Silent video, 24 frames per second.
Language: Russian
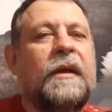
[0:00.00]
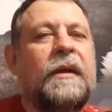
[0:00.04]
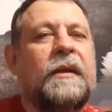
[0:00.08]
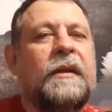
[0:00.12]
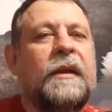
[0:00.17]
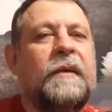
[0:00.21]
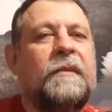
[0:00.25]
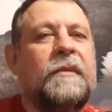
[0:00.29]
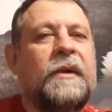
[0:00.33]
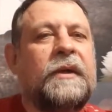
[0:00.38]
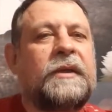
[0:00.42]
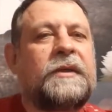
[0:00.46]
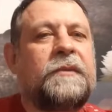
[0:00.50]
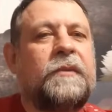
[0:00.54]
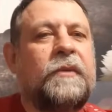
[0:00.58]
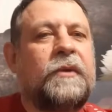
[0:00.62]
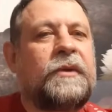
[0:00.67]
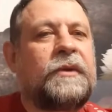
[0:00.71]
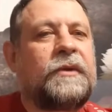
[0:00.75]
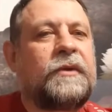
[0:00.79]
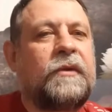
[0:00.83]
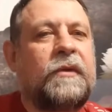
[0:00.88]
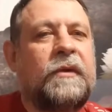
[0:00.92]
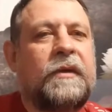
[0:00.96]
Нам
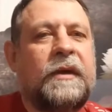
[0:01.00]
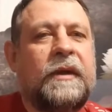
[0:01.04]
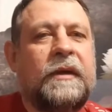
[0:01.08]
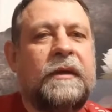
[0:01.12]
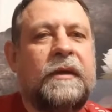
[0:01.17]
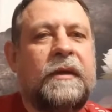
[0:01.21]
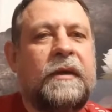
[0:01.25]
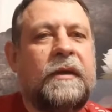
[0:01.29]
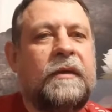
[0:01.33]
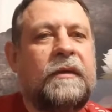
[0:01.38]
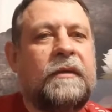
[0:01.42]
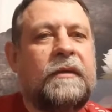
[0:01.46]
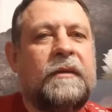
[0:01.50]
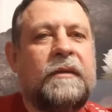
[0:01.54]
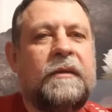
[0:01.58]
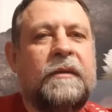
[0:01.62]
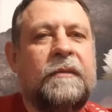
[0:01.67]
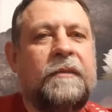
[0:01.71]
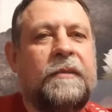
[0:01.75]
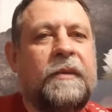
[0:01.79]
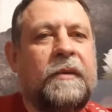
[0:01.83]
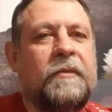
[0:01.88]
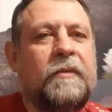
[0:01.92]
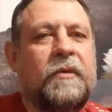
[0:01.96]
Господь с Ольгой дал
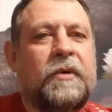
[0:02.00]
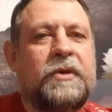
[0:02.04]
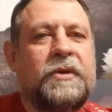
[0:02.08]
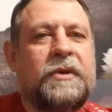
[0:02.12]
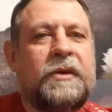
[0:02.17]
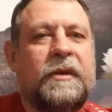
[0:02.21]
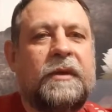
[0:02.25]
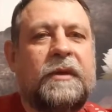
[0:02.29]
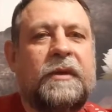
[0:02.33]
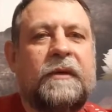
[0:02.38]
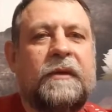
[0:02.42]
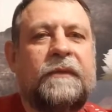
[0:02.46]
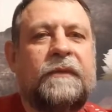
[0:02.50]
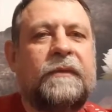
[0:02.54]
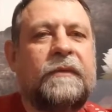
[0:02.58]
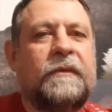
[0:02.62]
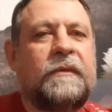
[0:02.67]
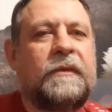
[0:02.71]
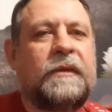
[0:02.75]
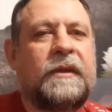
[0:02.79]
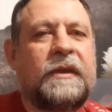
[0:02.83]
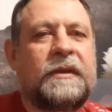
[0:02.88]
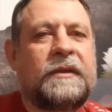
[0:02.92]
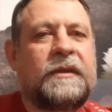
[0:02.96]
помощников,
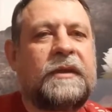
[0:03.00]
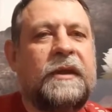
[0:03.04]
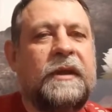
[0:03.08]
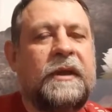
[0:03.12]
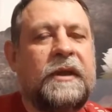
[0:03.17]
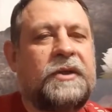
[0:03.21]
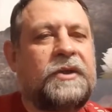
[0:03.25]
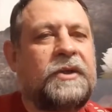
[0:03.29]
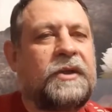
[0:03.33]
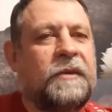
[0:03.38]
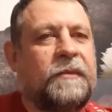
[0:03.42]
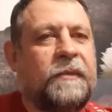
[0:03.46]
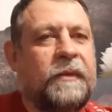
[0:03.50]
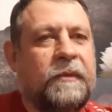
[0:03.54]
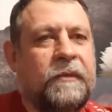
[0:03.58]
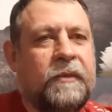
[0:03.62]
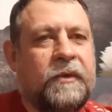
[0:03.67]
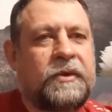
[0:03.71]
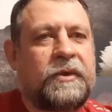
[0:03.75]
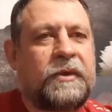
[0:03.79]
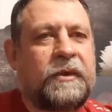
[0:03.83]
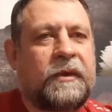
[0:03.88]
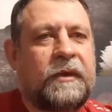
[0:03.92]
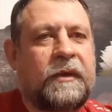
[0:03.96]
настоящих
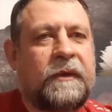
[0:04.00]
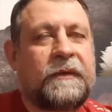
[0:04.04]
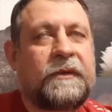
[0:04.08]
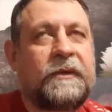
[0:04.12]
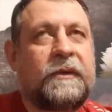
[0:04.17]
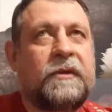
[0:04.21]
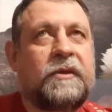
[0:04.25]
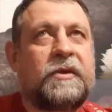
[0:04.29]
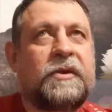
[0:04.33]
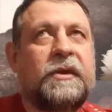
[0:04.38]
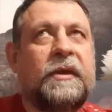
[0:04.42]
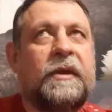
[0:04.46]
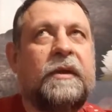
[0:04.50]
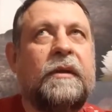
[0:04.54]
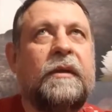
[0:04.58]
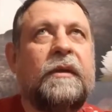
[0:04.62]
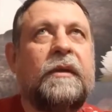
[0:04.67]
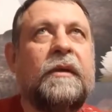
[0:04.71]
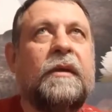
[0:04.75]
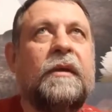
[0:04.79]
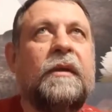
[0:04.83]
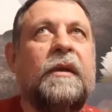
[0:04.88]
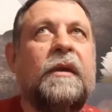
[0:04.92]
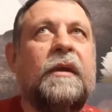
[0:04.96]
помощников
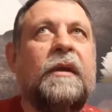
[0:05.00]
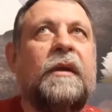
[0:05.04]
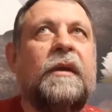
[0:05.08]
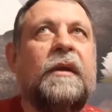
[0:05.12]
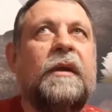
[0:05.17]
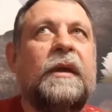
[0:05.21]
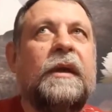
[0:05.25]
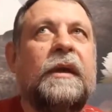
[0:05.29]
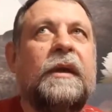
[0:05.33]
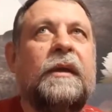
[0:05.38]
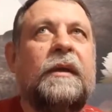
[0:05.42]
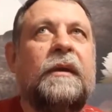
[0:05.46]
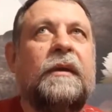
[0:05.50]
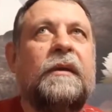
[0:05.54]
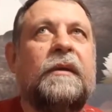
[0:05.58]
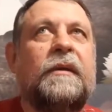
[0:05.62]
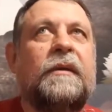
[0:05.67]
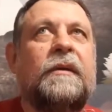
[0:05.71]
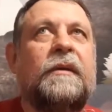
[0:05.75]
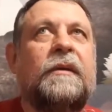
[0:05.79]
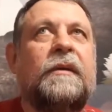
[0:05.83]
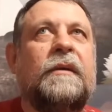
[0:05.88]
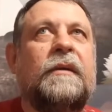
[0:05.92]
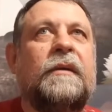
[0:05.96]
служения. И
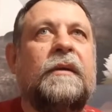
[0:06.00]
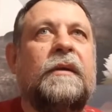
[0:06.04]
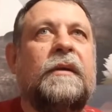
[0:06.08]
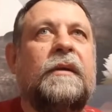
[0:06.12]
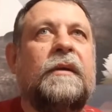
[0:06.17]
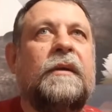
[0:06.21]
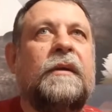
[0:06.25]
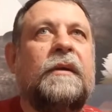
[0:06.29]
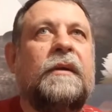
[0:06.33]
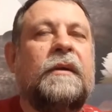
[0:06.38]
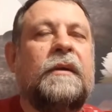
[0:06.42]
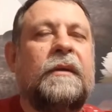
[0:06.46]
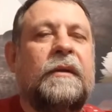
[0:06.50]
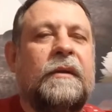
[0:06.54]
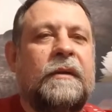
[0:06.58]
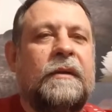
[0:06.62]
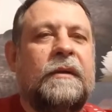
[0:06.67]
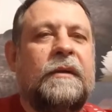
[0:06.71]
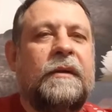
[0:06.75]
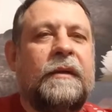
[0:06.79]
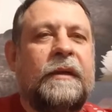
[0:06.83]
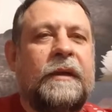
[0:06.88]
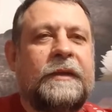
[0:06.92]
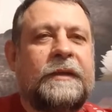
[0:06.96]

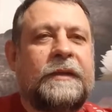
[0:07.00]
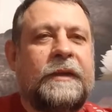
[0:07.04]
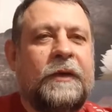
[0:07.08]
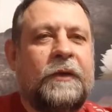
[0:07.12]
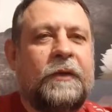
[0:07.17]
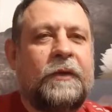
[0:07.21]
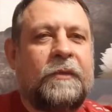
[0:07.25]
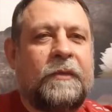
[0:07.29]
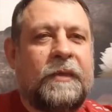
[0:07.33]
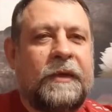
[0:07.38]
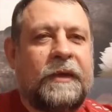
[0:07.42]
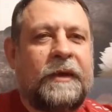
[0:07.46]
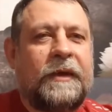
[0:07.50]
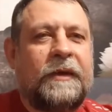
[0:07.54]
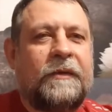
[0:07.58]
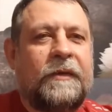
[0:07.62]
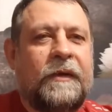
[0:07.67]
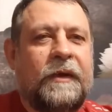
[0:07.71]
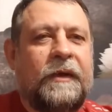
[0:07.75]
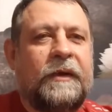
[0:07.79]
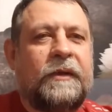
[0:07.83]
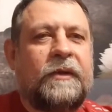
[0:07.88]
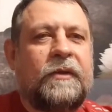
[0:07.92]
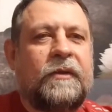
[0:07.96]
если он
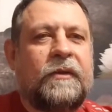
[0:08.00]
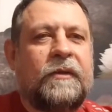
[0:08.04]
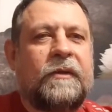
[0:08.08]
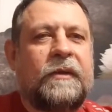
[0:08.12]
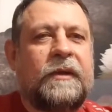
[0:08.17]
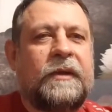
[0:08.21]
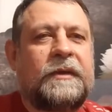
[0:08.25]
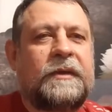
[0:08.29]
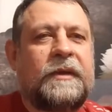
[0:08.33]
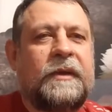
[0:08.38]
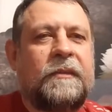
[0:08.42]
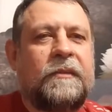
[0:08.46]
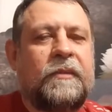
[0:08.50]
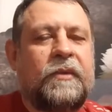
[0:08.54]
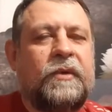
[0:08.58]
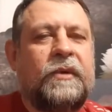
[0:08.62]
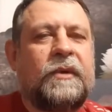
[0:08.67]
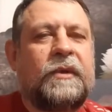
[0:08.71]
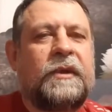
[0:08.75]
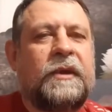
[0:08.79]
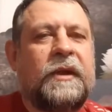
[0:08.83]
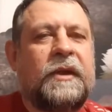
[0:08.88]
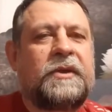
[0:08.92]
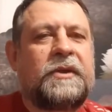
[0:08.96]
благоволит, то если
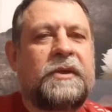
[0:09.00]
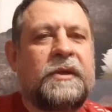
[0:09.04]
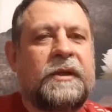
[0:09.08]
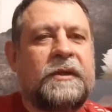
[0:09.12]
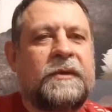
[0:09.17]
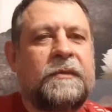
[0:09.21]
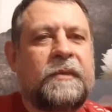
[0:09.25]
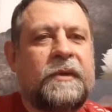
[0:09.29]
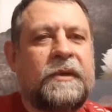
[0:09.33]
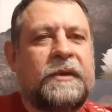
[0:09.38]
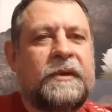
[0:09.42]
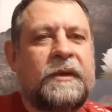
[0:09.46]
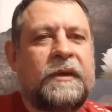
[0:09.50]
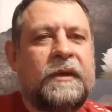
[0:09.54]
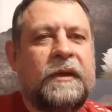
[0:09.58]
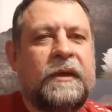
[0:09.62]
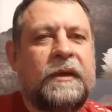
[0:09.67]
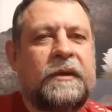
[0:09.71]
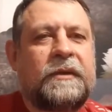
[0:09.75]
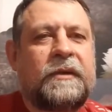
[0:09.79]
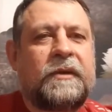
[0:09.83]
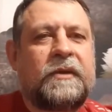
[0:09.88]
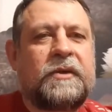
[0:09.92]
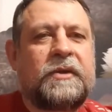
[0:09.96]
будет дальше
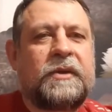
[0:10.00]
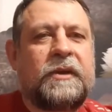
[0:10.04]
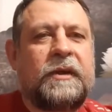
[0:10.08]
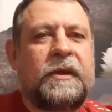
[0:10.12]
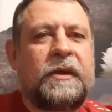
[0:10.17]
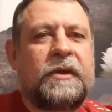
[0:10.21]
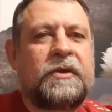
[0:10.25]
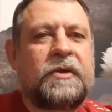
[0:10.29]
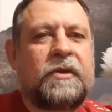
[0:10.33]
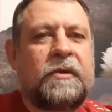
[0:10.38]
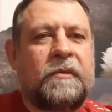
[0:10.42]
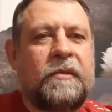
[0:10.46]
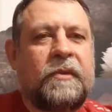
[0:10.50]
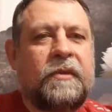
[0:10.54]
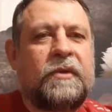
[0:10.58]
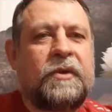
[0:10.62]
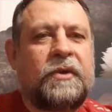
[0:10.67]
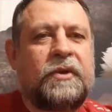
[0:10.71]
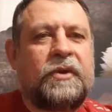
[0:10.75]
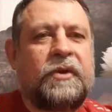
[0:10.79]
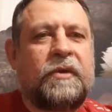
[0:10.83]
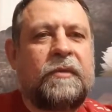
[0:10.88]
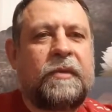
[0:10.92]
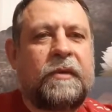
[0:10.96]
распространять служение, чтобы он
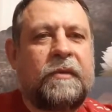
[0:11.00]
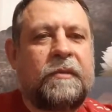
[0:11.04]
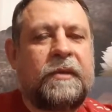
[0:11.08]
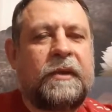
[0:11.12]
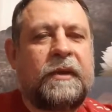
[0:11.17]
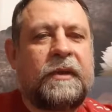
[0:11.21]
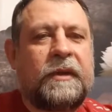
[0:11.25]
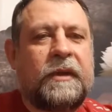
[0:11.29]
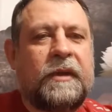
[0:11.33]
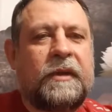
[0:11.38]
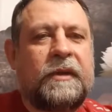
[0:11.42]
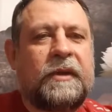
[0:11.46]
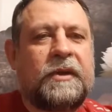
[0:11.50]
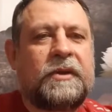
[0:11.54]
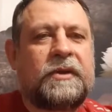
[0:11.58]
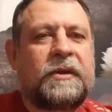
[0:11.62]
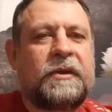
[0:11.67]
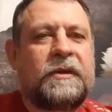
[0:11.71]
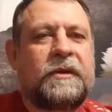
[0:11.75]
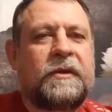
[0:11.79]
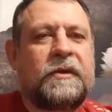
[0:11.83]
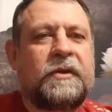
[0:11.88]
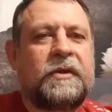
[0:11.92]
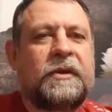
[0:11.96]
еще пополнял наше
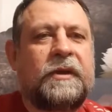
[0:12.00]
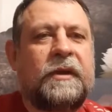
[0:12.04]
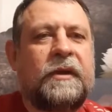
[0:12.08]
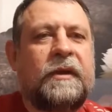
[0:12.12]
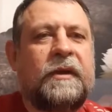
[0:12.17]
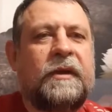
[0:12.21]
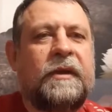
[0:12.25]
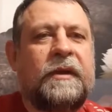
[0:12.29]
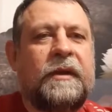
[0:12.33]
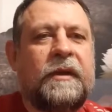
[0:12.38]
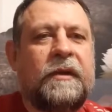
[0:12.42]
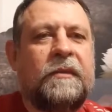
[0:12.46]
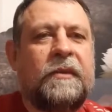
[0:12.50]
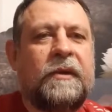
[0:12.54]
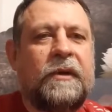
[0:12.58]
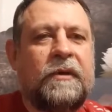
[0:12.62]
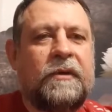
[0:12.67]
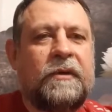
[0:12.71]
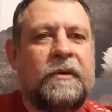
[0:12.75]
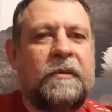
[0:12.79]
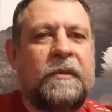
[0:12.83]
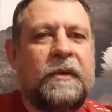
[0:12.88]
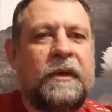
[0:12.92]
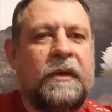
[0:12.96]
служение теми
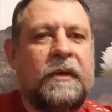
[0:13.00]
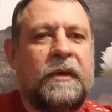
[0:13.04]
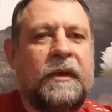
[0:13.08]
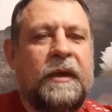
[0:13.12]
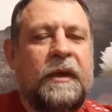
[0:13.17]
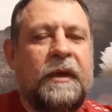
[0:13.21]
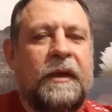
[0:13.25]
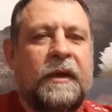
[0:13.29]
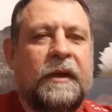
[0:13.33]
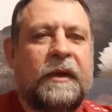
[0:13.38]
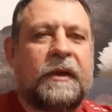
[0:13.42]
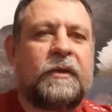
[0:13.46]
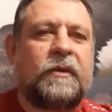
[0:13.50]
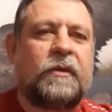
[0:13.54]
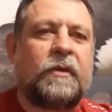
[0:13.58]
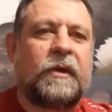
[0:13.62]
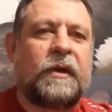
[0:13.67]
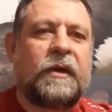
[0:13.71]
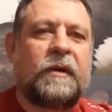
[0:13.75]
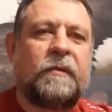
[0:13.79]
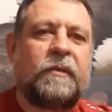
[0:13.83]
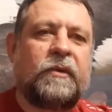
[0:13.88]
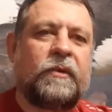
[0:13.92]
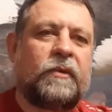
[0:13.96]
людьми,
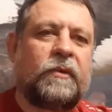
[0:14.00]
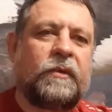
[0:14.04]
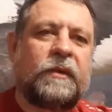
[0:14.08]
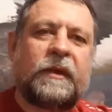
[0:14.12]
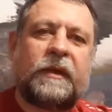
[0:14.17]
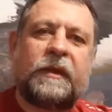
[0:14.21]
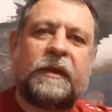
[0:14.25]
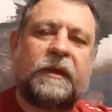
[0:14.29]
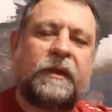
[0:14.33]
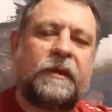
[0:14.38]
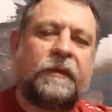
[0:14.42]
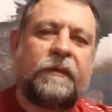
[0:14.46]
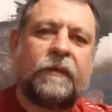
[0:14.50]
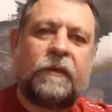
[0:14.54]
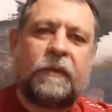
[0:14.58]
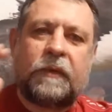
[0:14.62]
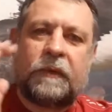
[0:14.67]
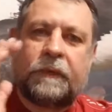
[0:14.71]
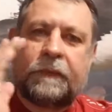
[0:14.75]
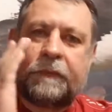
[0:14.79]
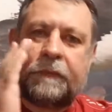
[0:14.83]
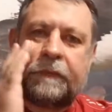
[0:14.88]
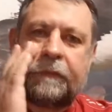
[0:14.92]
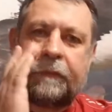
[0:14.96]
которые будут от него.